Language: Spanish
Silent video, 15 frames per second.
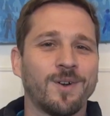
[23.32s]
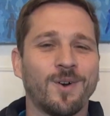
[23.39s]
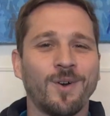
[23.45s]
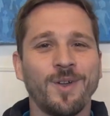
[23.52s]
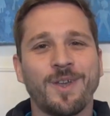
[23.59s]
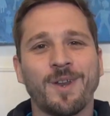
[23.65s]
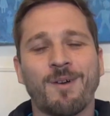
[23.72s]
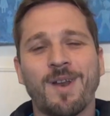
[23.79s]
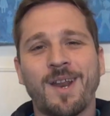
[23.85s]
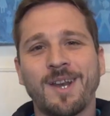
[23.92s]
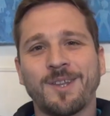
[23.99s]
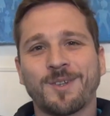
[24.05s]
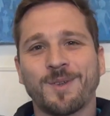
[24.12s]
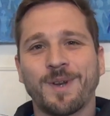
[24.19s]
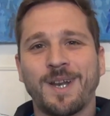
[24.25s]
Hoy quiero
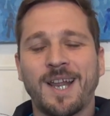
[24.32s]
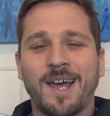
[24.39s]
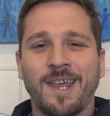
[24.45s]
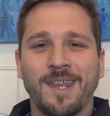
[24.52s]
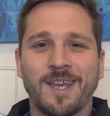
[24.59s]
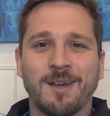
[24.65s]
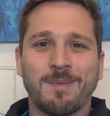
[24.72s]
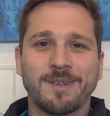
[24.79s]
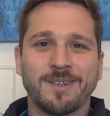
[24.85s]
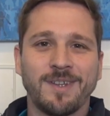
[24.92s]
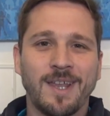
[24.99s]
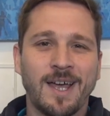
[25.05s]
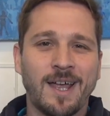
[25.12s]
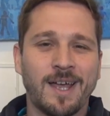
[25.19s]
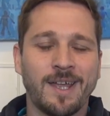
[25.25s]
hablarles sobre la
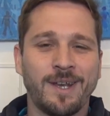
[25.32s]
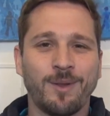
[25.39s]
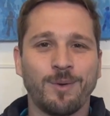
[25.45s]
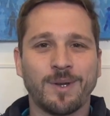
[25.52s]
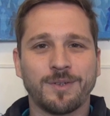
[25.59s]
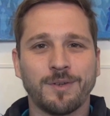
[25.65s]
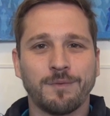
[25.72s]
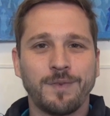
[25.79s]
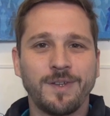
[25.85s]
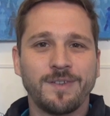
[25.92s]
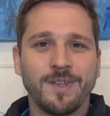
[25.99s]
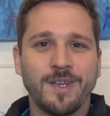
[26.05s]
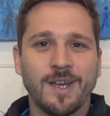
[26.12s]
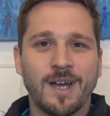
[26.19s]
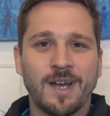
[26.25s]
discapacidad en educación
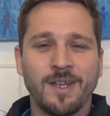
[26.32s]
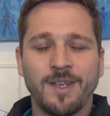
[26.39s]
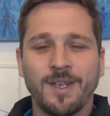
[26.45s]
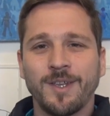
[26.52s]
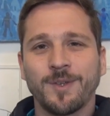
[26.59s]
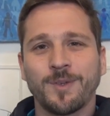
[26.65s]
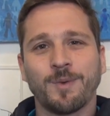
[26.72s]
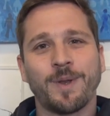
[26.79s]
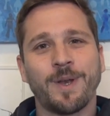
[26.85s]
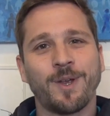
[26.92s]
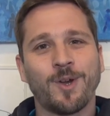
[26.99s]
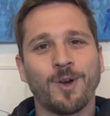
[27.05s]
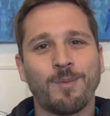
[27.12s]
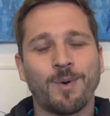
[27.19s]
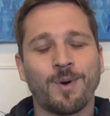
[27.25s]
física sobre
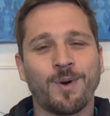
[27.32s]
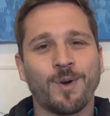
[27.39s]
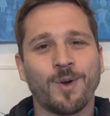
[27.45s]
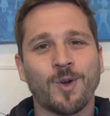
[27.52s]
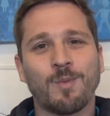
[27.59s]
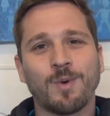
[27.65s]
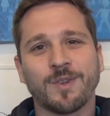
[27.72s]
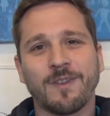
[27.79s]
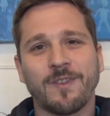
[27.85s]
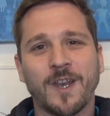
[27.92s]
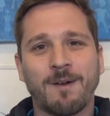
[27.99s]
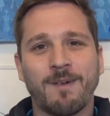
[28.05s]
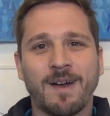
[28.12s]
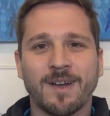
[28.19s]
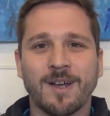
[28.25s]
cómo, cómo se
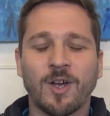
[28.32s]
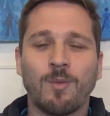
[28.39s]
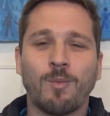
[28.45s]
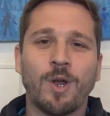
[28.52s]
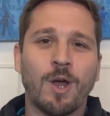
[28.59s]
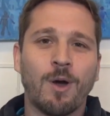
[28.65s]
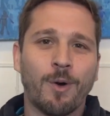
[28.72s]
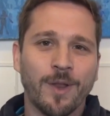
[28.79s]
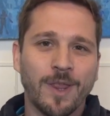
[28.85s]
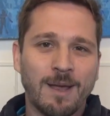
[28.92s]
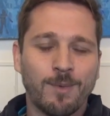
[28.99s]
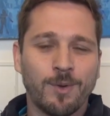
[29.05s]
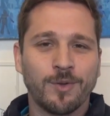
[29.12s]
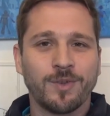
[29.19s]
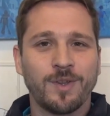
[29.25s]
trabaja, cómo lo
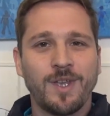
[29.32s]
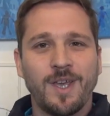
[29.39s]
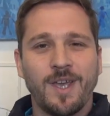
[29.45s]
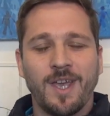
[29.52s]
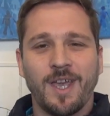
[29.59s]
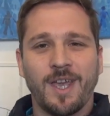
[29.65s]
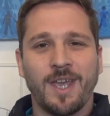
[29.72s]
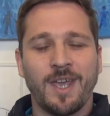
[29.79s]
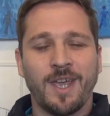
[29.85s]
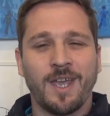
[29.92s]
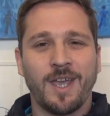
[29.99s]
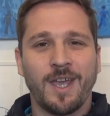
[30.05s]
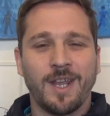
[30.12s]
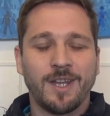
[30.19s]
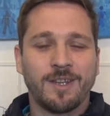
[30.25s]
abordamos
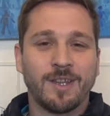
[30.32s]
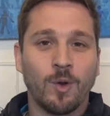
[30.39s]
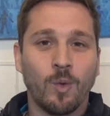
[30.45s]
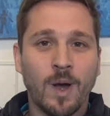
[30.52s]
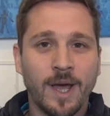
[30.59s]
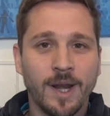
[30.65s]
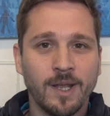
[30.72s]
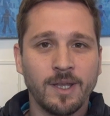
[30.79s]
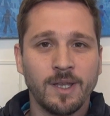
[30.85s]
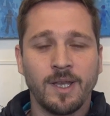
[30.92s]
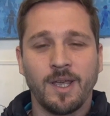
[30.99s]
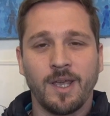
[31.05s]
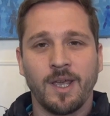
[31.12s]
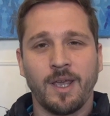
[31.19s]
eh, en este lugar.